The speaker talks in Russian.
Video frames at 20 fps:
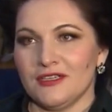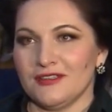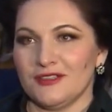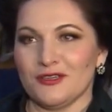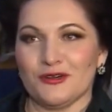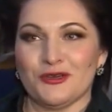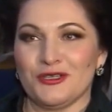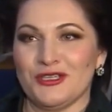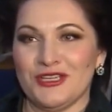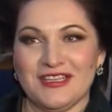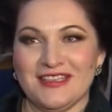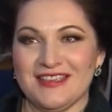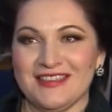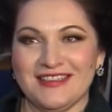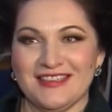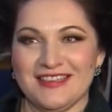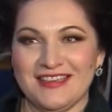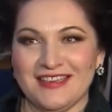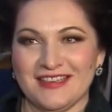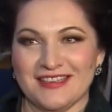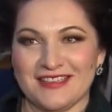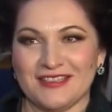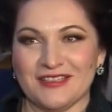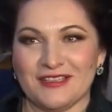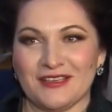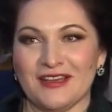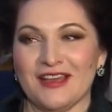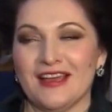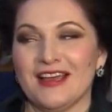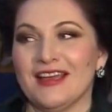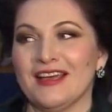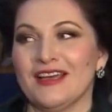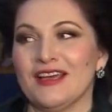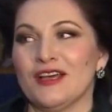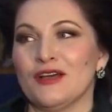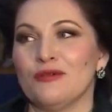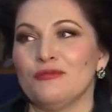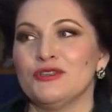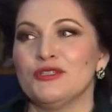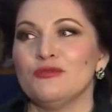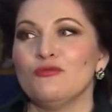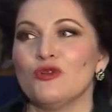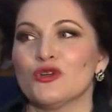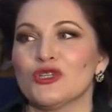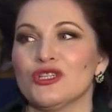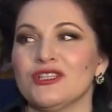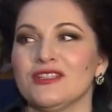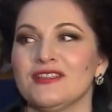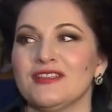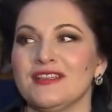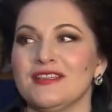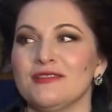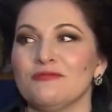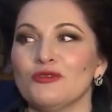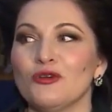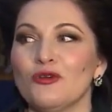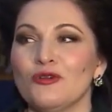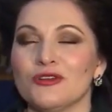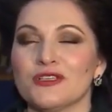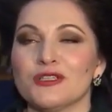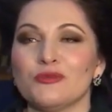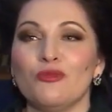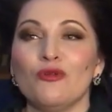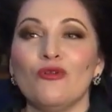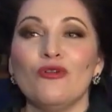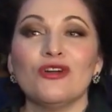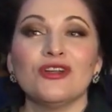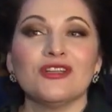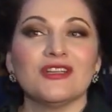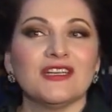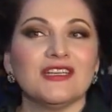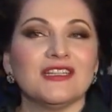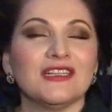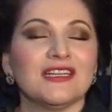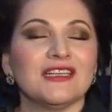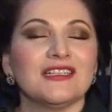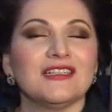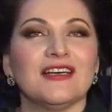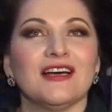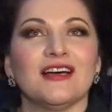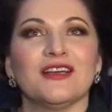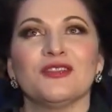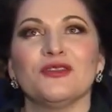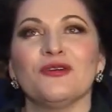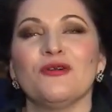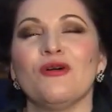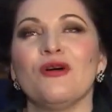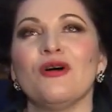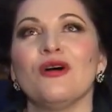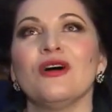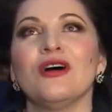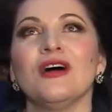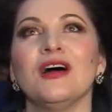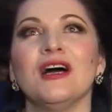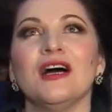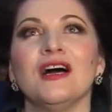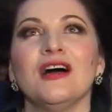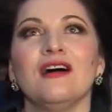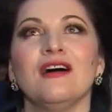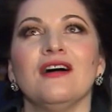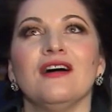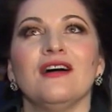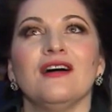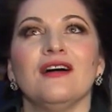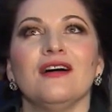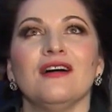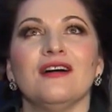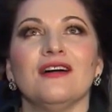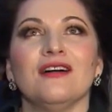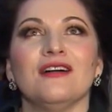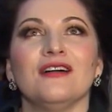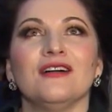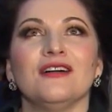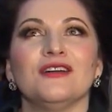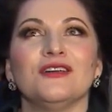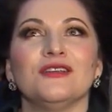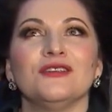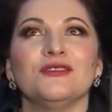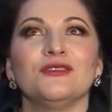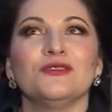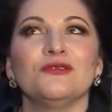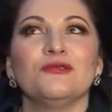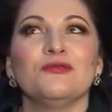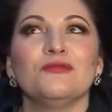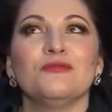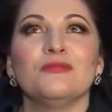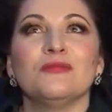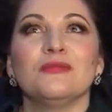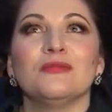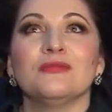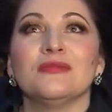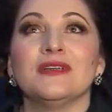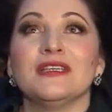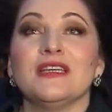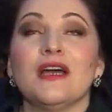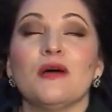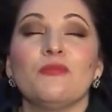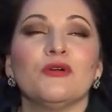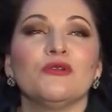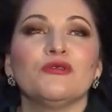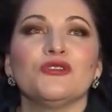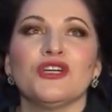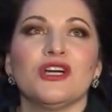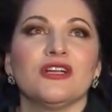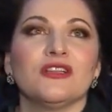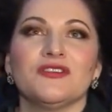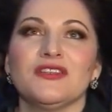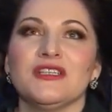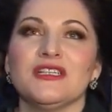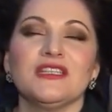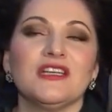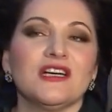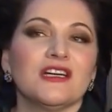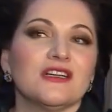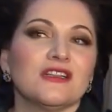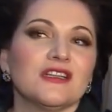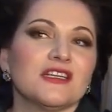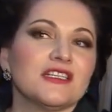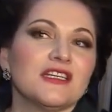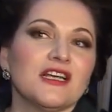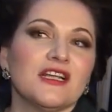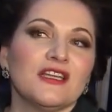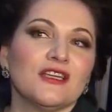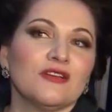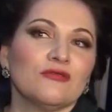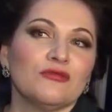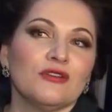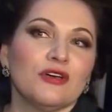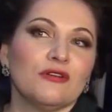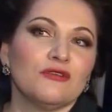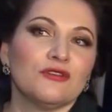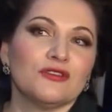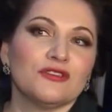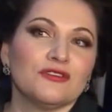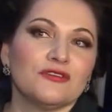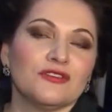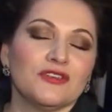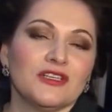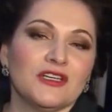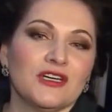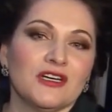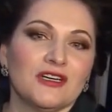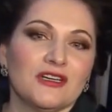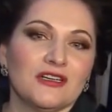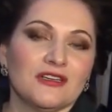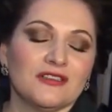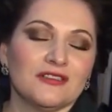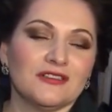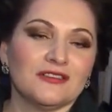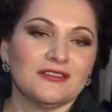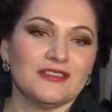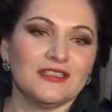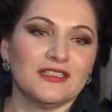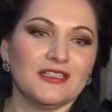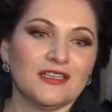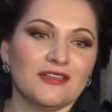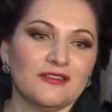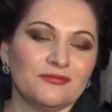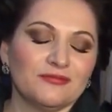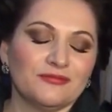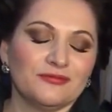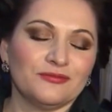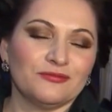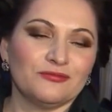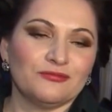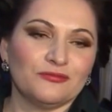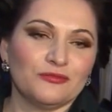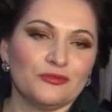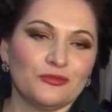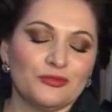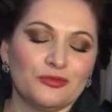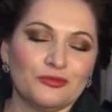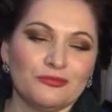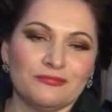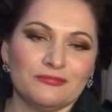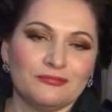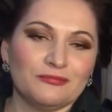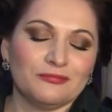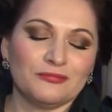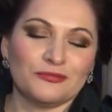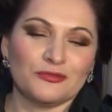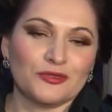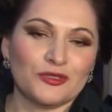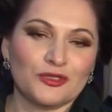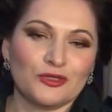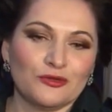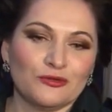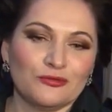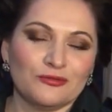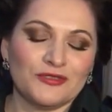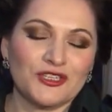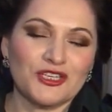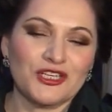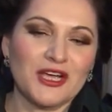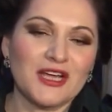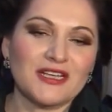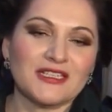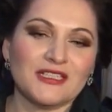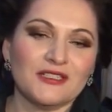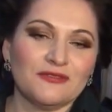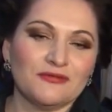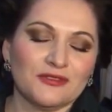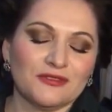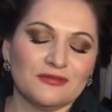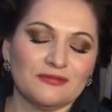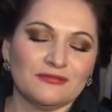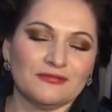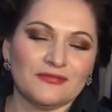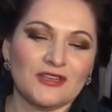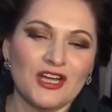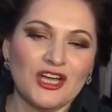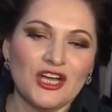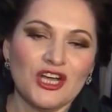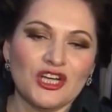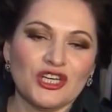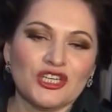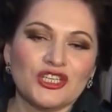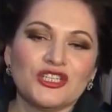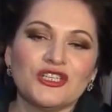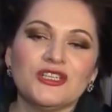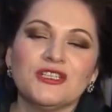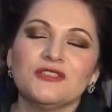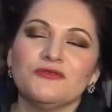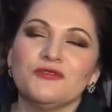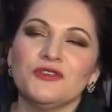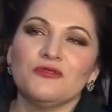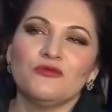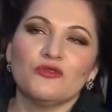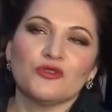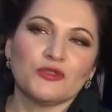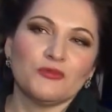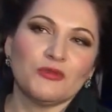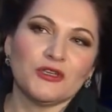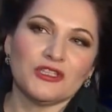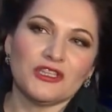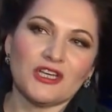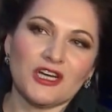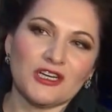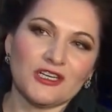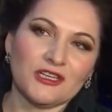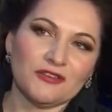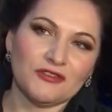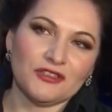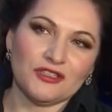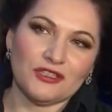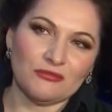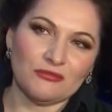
это очень интересно. Быть может, это немного спорно иногда, но э, ну, я получала всегда колоссальное удовольствие. Я, я просто счастлива жить в его спектаклях в этом